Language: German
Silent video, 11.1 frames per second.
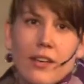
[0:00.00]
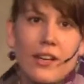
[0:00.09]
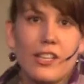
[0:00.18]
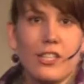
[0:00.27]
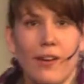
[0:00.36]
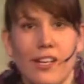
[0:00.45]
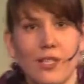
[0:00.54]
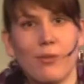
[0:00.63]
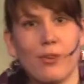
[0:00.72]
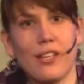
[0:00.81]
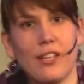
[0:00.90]
Eine zweite
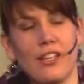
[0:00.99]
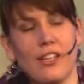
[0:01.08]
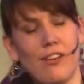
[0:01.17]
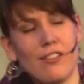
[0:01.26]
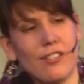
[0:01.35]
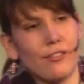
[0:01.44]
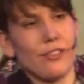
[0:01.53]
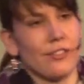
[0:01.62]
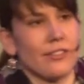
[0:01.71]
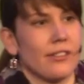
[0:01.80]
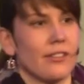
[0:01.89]
Möglichkeit
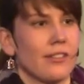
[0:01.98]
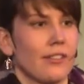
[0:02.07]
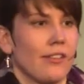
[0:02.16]
herauszufinden,